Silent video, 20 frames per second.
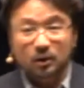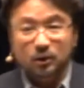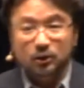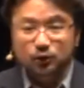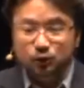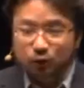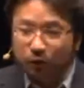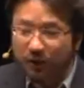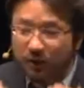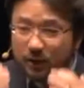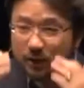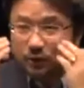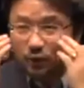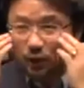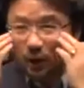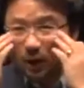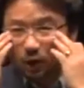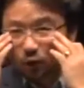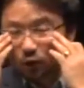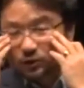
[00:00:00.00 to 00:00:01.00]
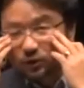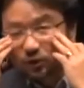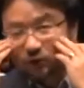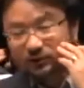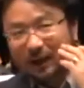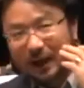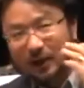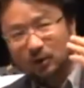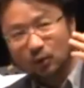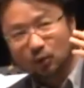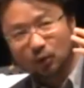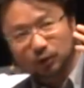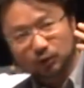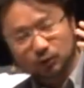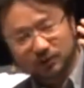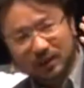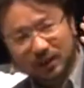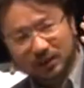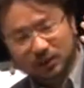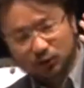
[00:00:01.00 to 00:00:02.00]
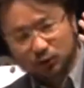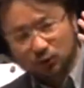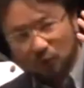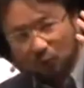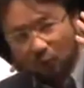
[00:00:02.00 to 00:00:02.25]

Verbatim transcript: 所以，所以很多时候，当我就常常说，